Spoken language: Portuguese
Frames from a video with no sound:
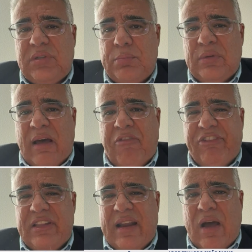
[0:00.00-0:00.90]
Tribunal
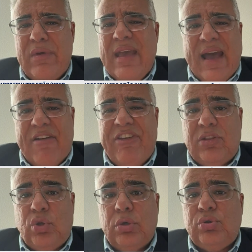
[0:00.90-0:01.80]
Federal,
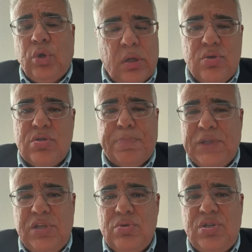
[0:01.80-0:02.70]
engavetou todos os
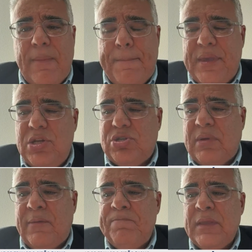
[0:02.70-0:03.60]
pedidos de
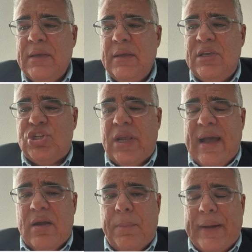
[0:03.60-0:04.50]
impeachment que
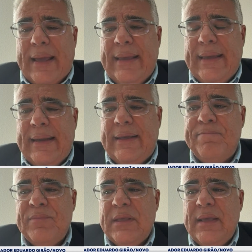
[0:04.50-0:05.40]
chegaram para
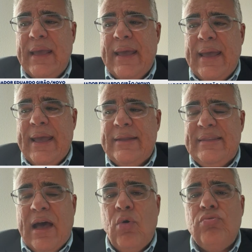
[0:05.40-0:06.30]
ele, é,
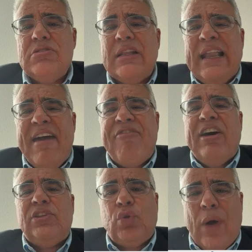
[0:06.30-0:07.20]
não
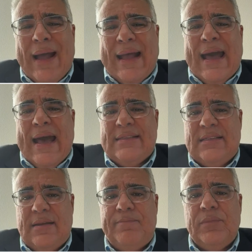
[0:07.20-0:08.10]
levantou a
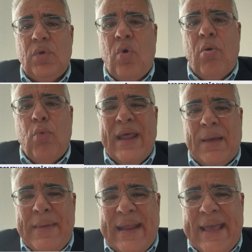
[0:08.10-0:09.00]
casa como
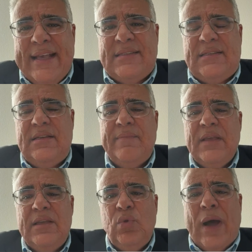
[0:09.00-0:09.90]
ela merece
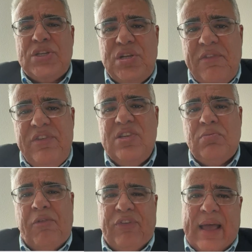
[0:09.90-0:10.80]
no
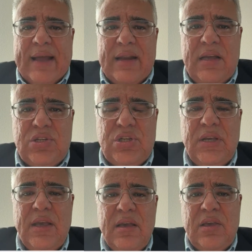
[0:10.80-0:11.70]
ativismo
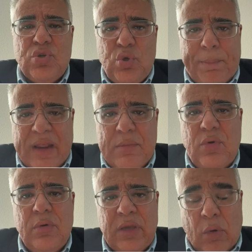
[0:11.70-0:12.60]
flagrante que o
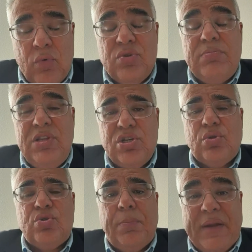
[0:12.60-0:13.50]
Supremo, que alguns
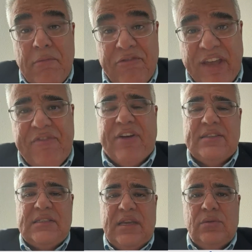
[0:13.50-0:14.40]
ministros do Supremo vêm
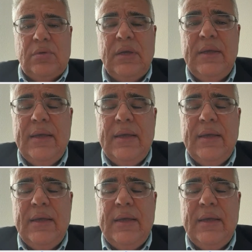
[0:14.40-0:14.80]
fazendo